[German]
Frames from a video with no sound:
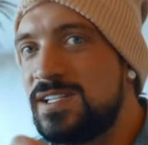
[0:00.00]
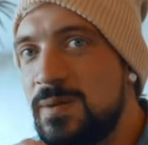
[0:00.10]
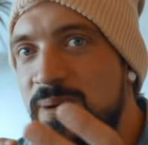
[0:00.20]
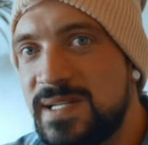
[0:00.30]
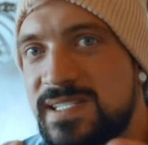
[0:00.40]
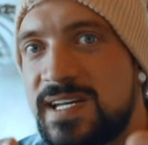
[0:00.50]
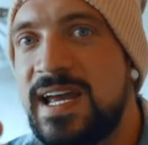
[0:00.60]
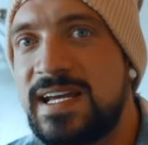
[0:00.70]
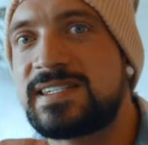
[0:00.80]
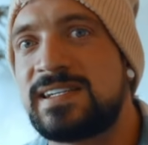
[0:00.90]
die
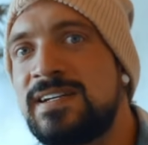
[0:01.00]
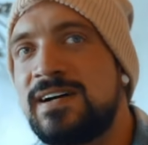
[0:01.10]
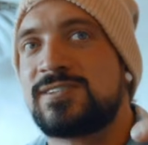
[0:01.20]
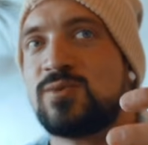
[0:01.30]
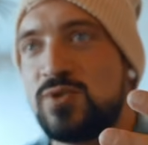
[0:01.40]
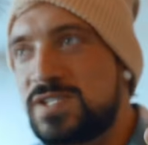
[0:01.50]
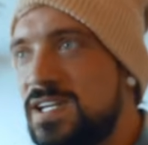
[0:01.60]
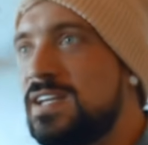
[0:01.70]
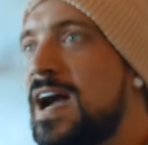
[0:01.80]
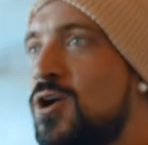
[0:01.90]
Pizza essen, also muss
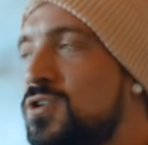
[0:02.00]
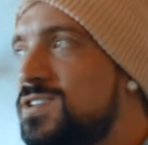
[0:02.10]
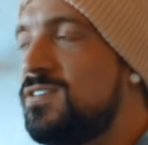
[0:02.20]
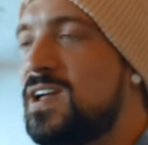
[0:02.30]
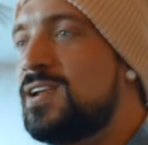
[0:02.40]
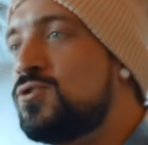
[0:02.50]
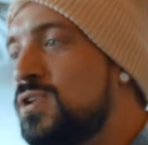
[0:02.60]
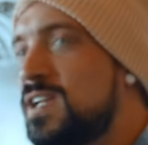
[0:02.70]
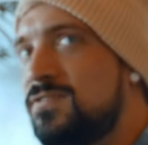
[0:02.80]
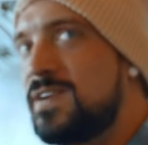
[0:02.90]
ich auch die
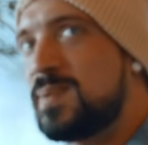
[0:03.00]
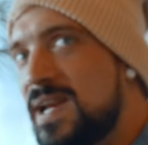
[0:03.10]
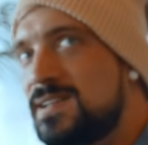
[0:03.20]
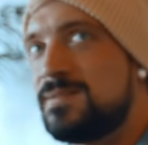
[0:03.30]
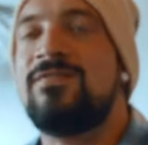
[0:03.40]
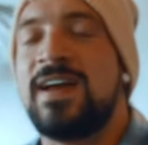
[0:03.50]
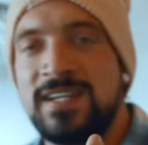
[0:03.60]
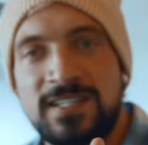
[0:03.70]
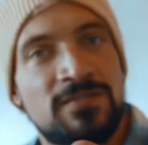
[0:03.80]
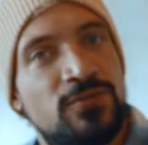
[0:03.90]
Kalorien verbrennen, wenn
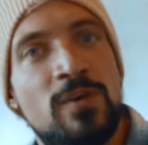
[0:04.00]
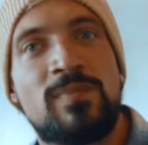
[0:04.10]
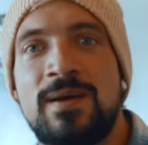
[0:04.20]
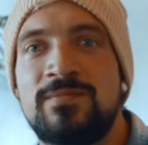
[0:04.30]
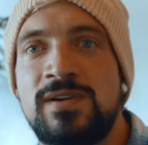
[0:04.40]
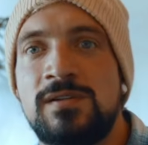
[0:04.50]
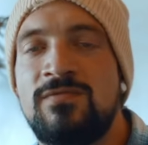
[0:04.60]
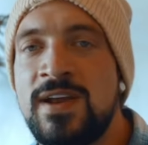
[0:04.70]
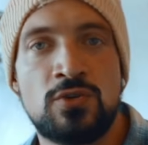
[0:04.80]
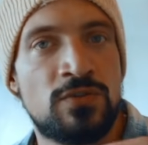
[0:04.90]
ich in Form bleiben will.
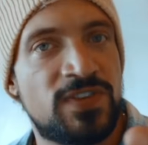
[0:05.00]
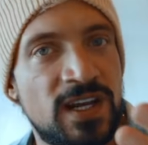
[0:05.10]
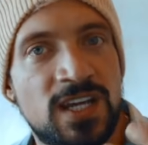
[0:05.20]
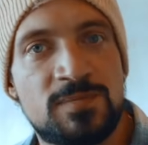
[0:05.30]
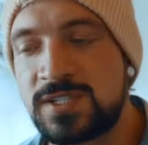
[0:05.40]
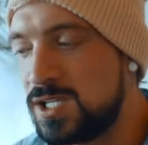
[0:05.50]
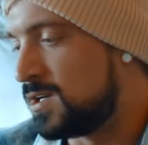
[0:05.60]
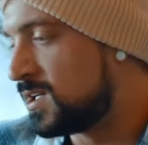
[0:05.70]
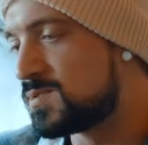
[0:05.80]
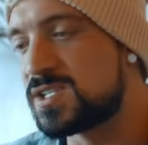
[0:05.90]
Wenn du einen Fick gibst, ja,
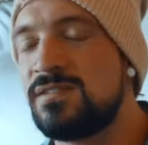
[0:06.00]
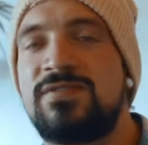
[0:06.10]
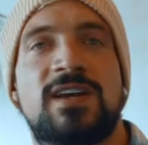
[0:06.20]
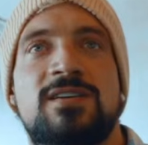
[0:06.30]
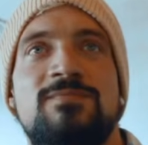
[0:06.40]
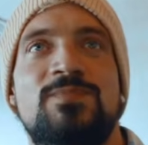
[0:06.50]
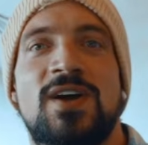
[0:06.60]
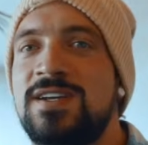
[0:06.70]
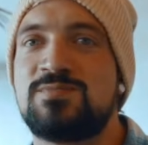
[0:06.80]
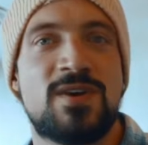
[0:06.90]
dann gibst du halt einen Fick.
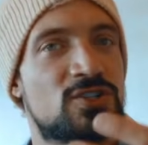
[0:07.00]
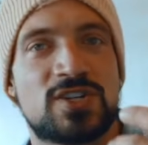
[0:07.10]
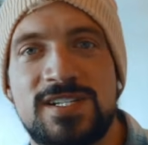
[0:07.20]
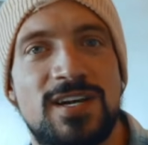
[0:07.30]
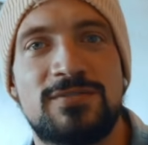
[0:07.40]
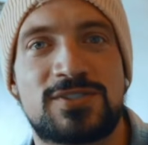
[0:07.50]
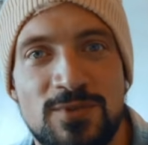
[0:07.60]
Dann ist mir auch scheißegal, was du